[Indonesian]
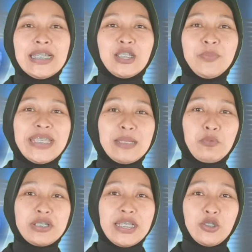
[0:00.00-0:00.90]

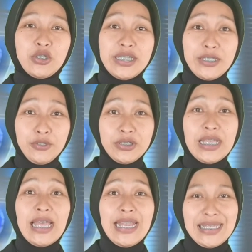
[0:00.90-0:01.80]
Demikian Polda Jogja News,
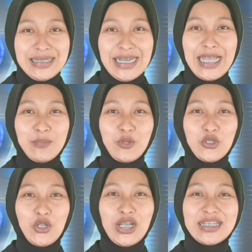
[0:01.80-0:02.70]
laksanakan
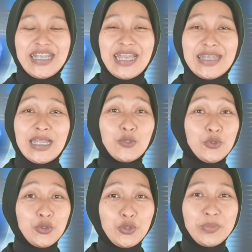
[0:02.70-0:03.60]
protokol kesehatan
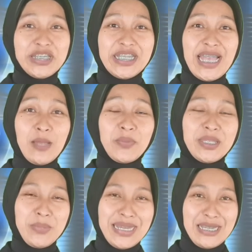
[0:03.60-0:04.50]
untuk mencegah
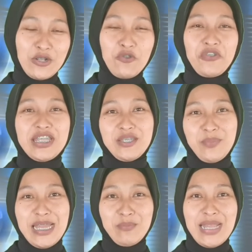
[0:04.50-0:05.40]
penyebaran
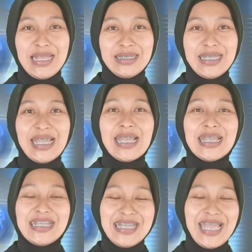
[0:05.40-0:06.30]
COVID-19.
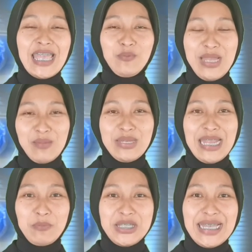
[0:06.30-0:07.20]
Saya Ibda
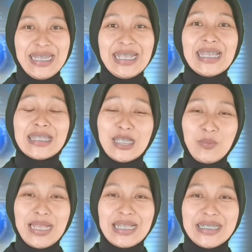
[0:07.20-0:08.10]
Ambari Absari,
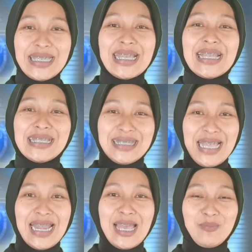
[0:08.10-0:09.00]
terima kasih,
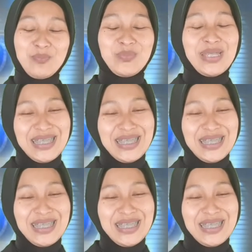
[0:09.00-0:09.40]
salam